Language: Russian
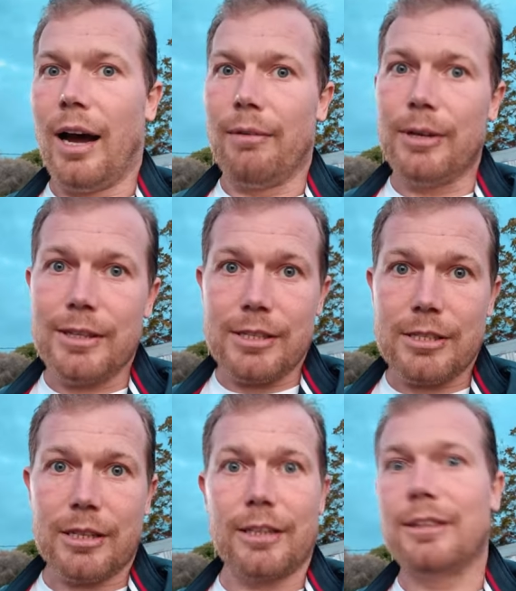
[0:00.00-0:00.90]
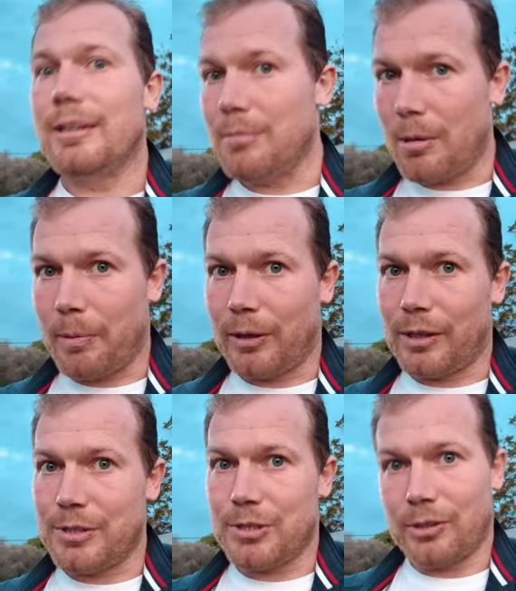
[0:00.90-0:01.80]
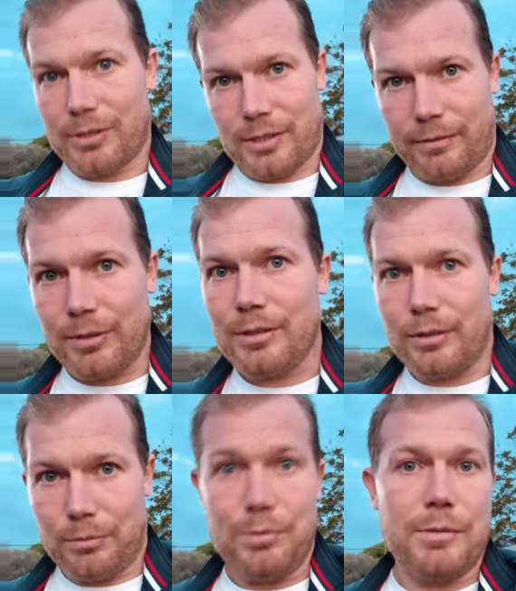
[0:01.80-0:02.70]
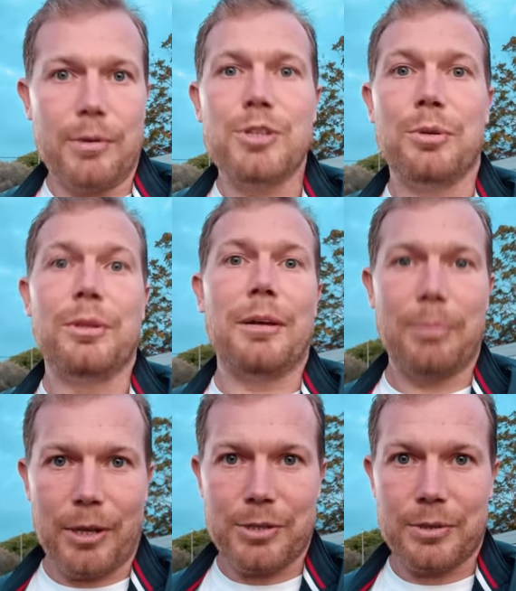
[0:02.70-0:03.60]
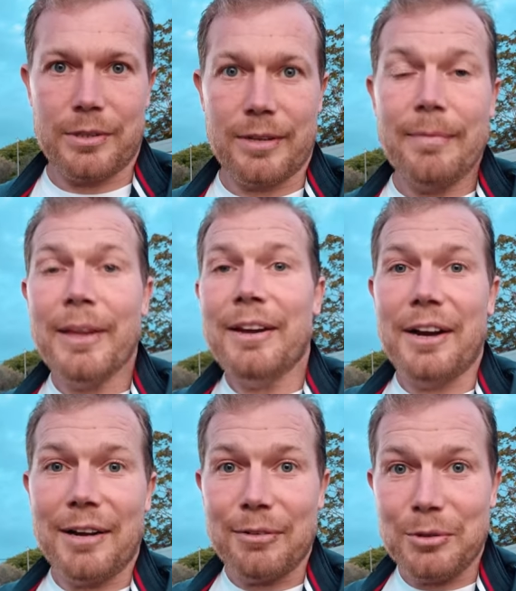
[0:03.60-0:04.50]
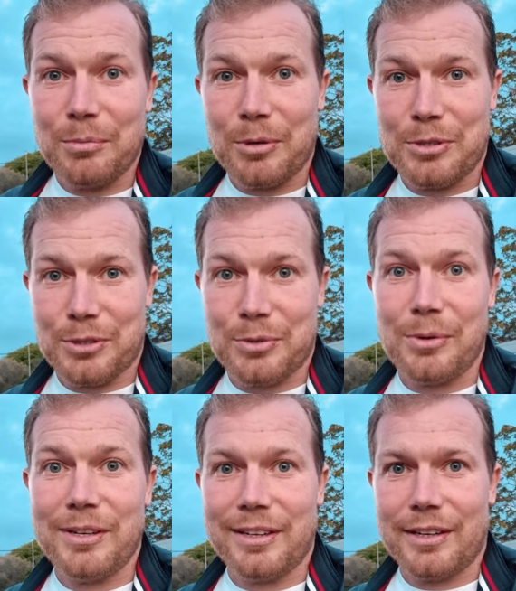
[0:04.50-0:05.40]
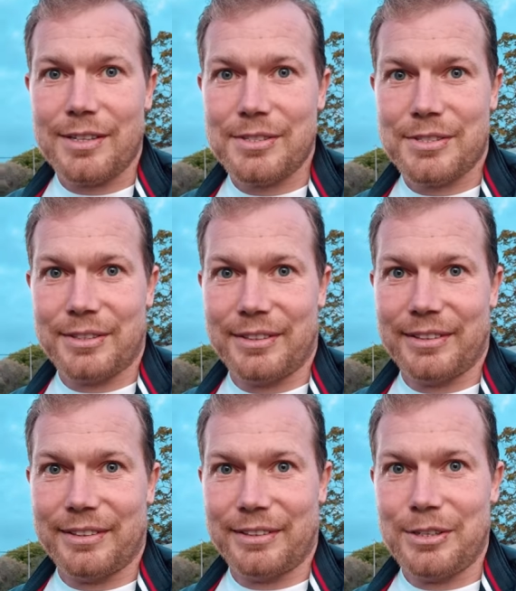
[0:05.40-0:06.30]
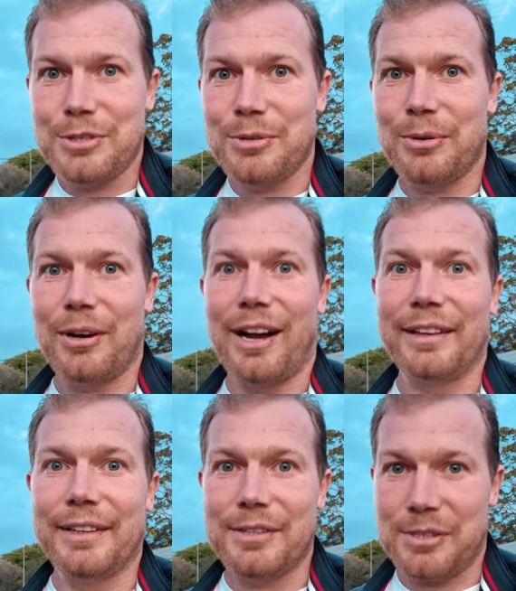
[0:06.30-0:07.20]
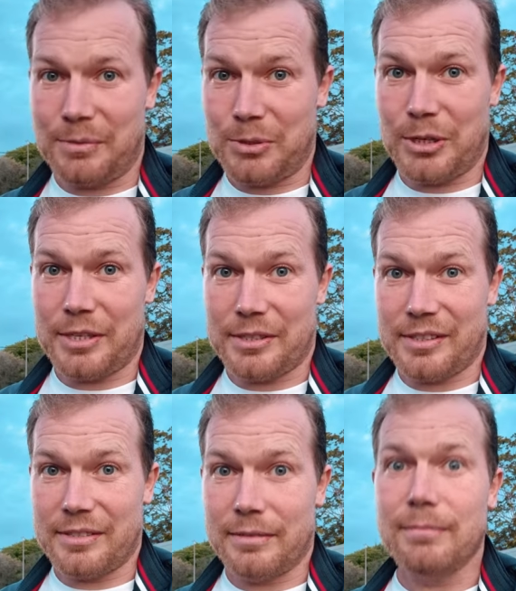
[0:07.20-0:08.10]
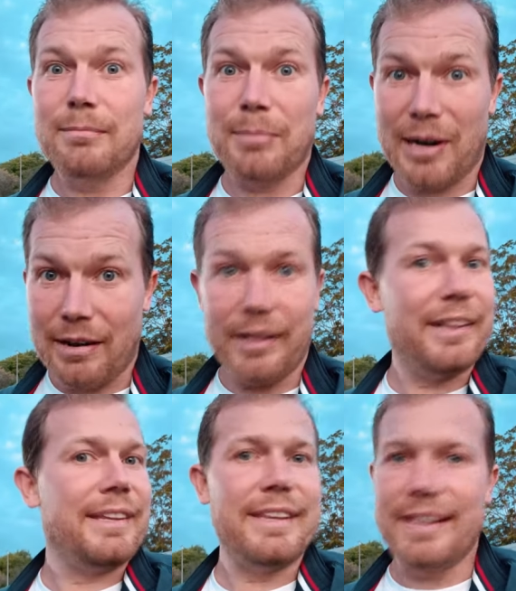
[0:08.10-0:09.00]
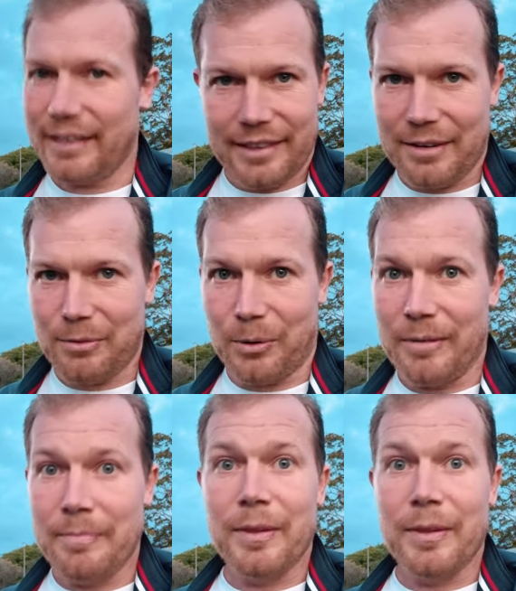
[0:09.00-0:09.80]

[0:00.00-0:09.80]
А в этот ресторан ты меня пригласил, соответственно, мы тебе счет и оплачивать. Как вы думаете, сколько раз э, еще она с ним встретилась? Правильно, ни одного.